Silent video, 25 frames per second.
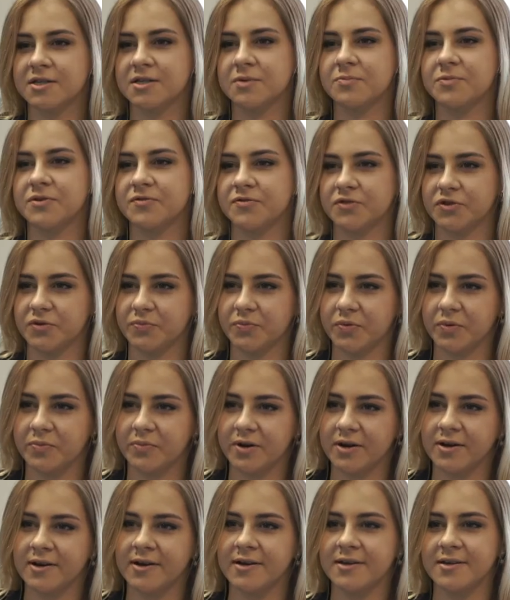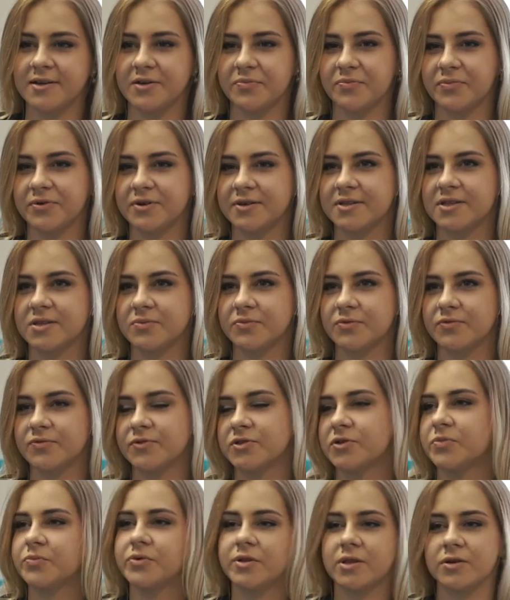они мне все помогли, и
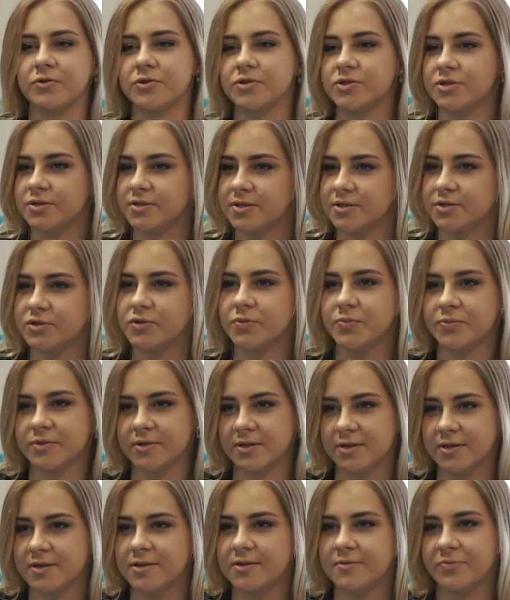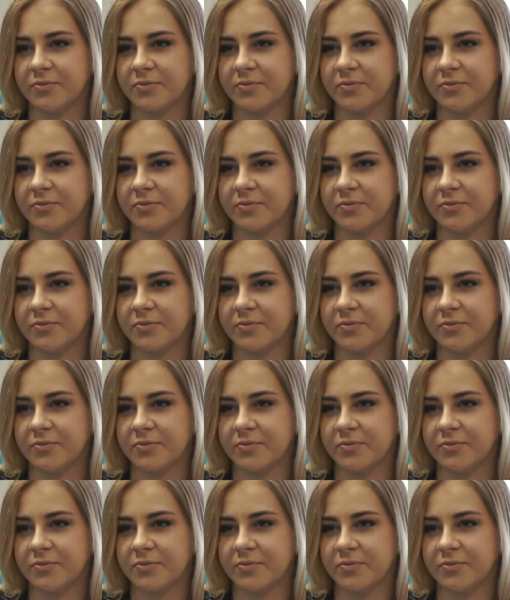поэтому все было очень доступно и